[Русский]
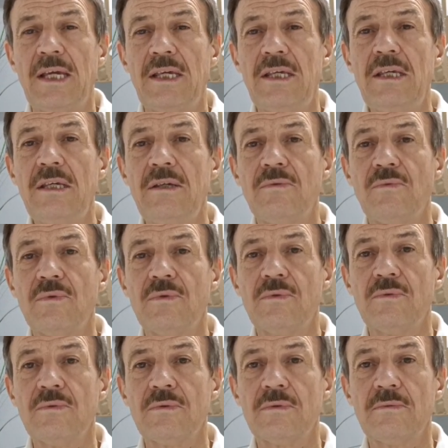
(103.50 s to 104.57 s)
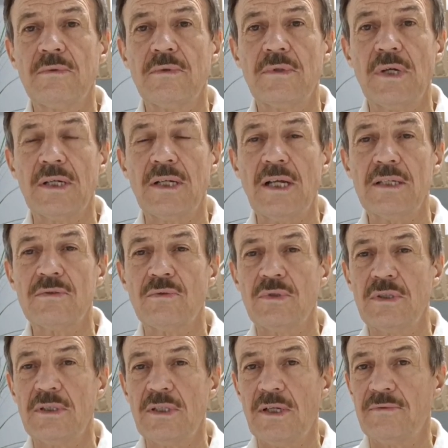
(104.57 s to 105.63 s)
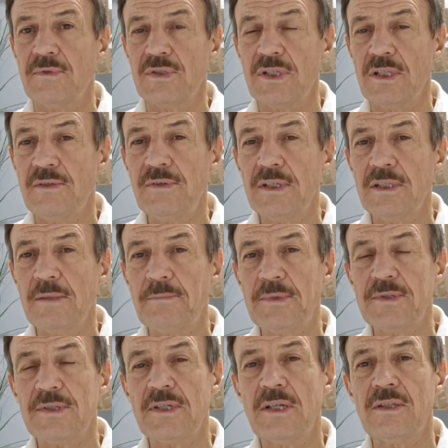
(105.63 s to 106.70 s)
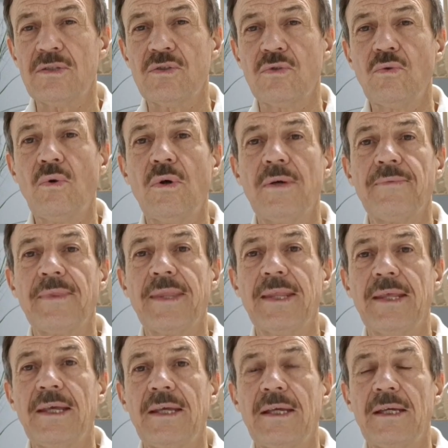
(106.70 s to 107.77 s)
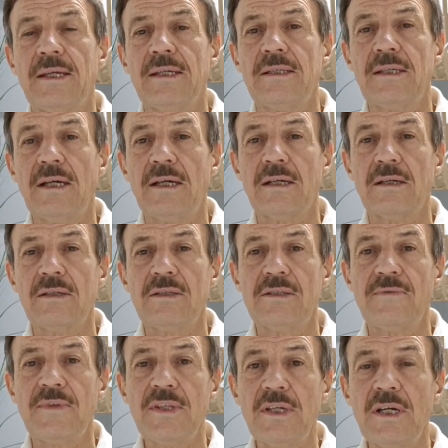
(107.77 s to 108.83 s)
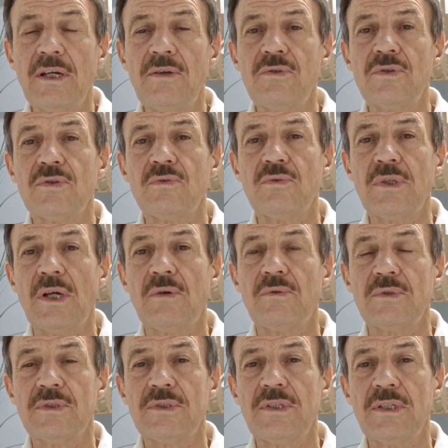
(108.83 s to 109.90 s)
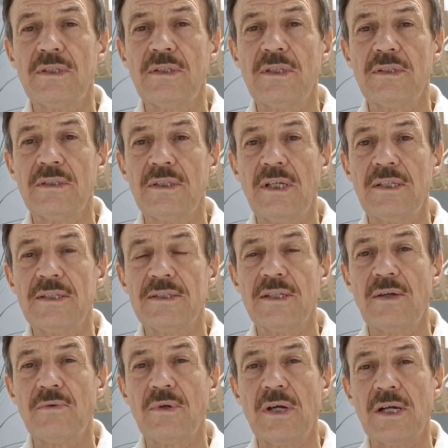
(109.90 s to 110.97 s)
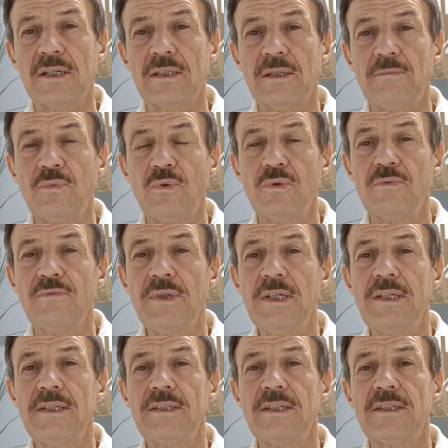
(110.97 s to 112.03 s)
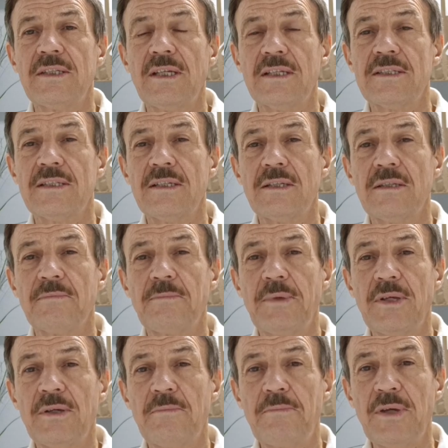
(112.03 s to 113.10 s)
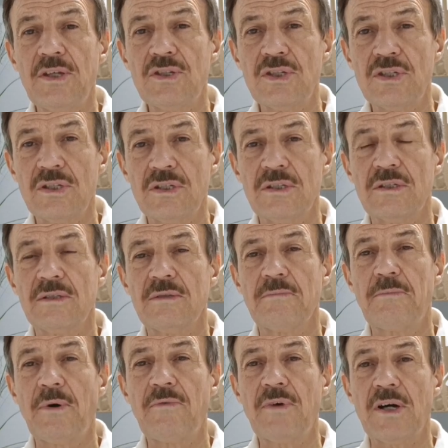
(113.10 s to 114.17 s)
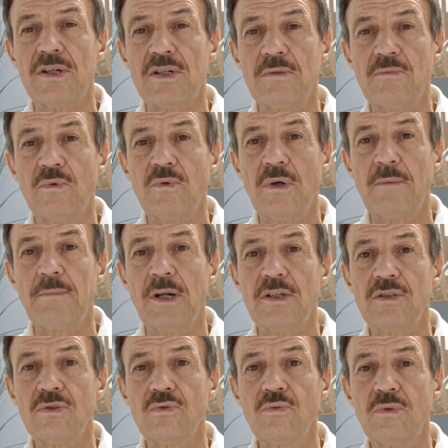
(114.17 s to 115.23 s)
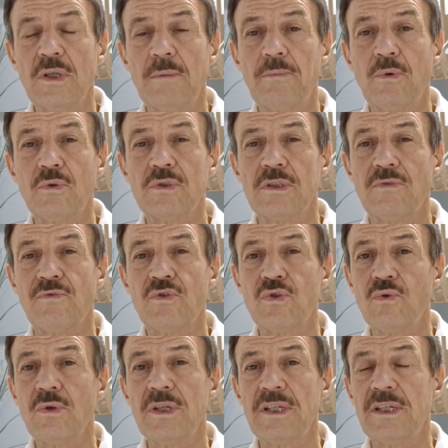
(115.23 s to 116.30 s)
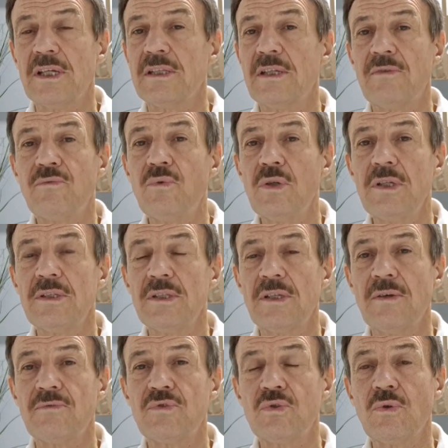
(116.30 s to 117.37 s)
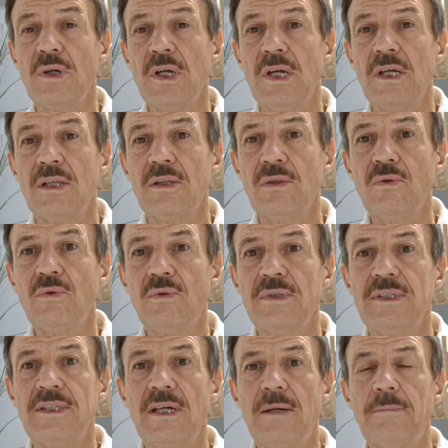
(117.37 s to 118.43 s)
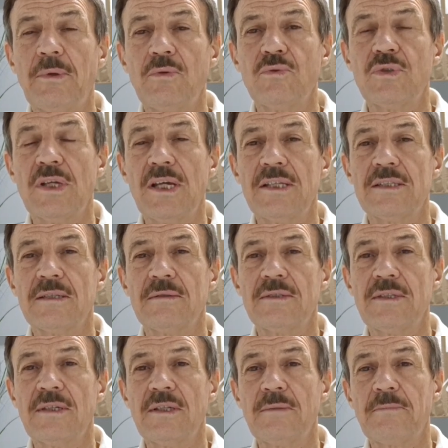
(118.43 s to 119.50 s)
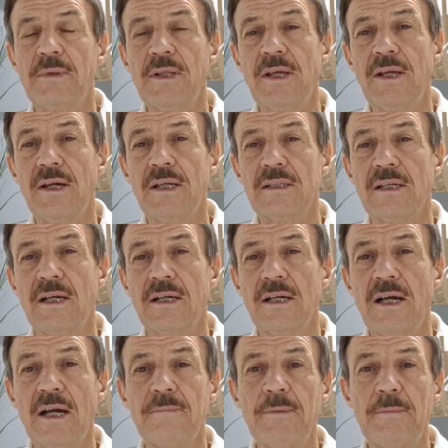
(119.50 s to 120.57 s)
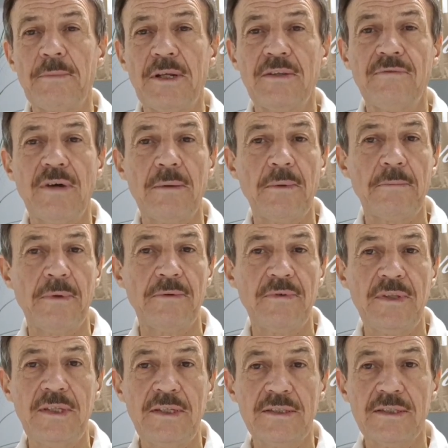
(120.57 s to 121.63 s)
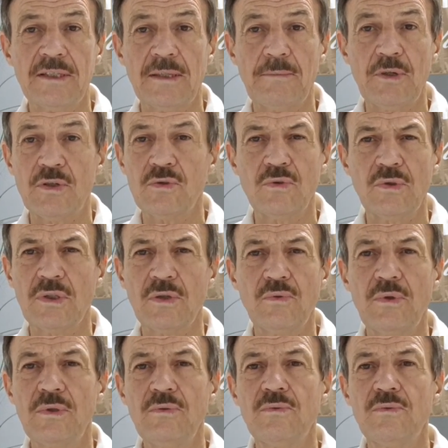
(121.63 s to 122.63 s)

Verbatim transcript: И как раз вот недавно человек написал, что я извиняюсь, но я вот сделал, я не знаю, как это будет выглядеть, я сделал печь э, по вашему образцу, я просто в шоке, я доволен, я все, но я, получается, сделал плагиат. Как, мне перед вами повиниться там или что-то такое,